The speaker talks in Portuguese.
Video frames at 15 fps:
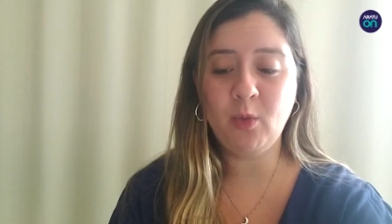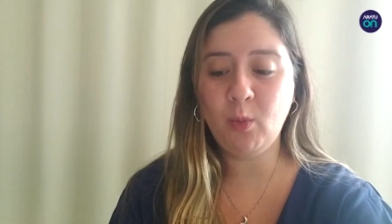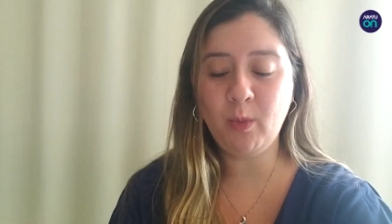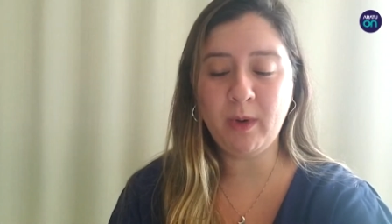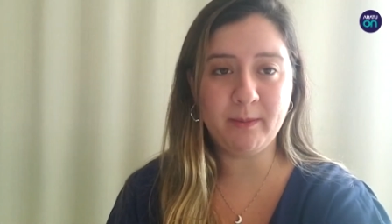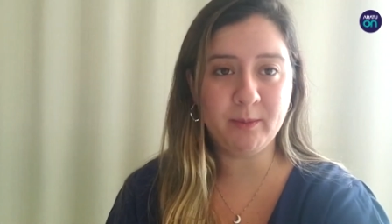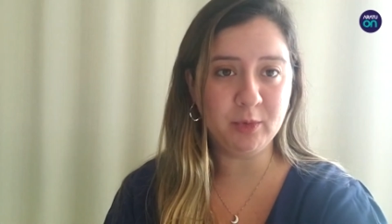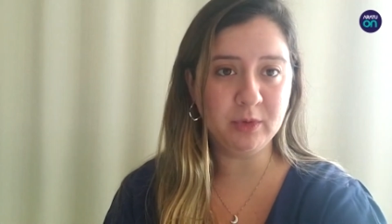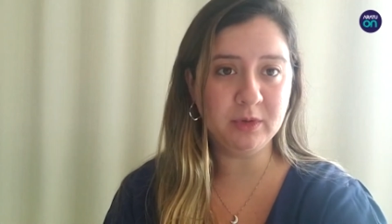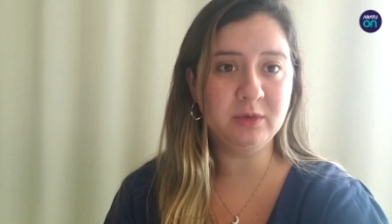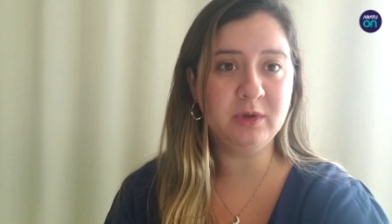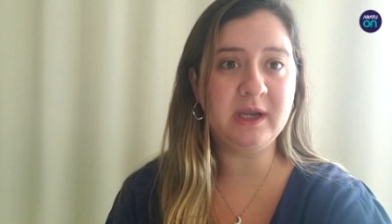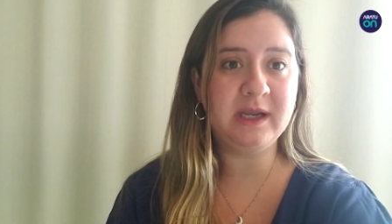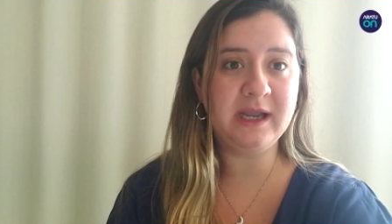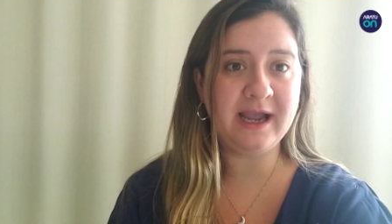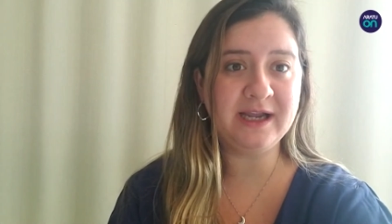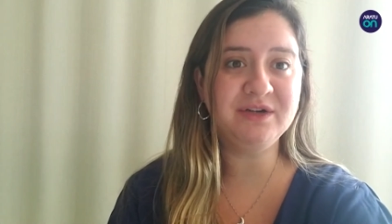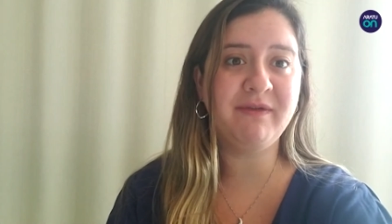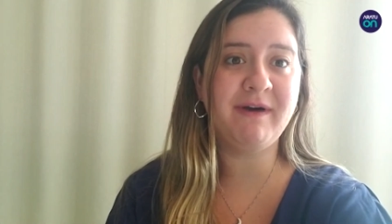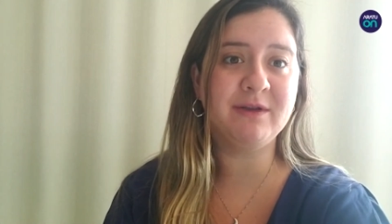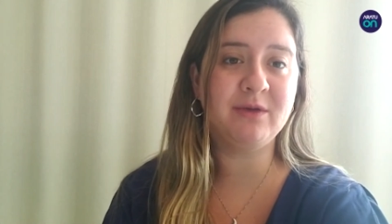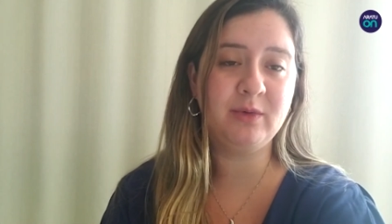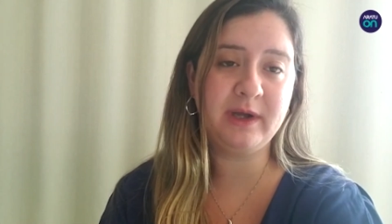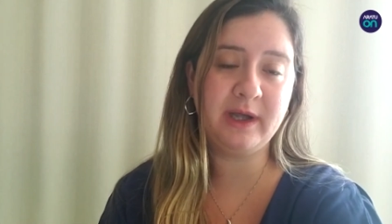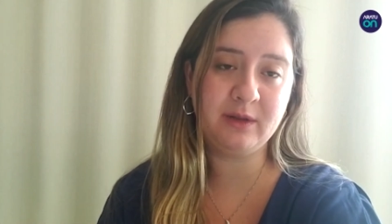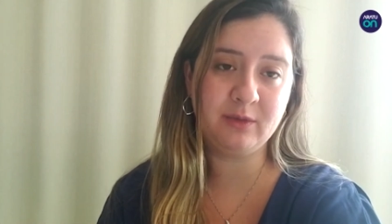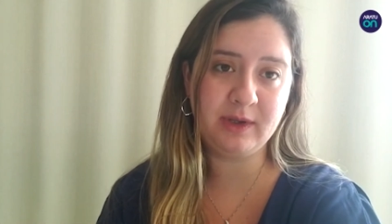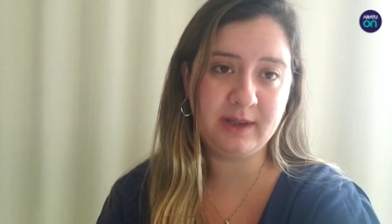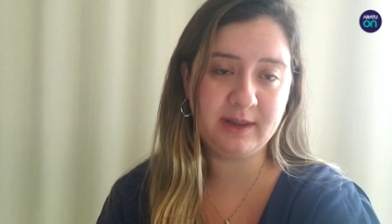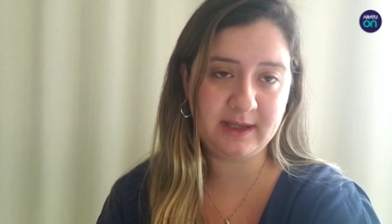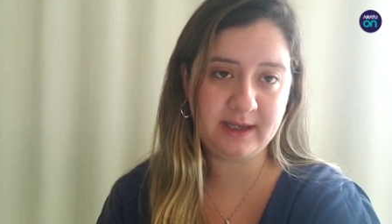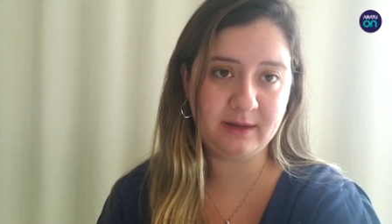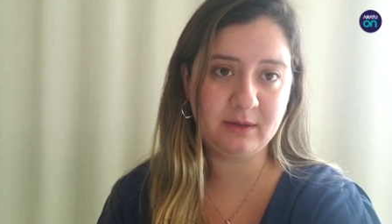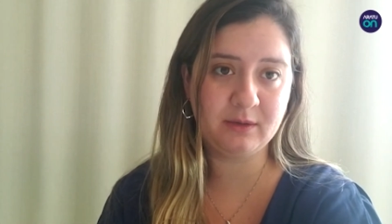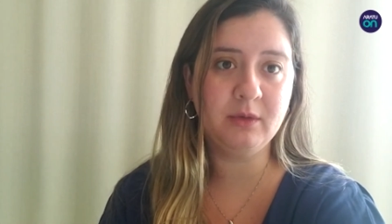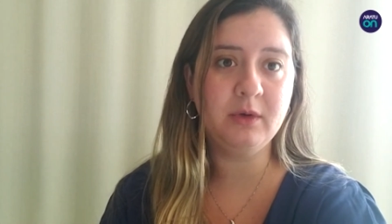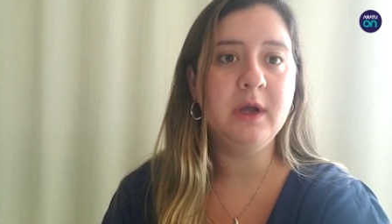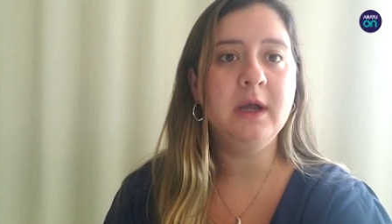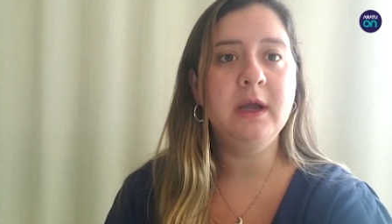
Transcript: um abuso, do que, que é, de fato, no caso, um excesso,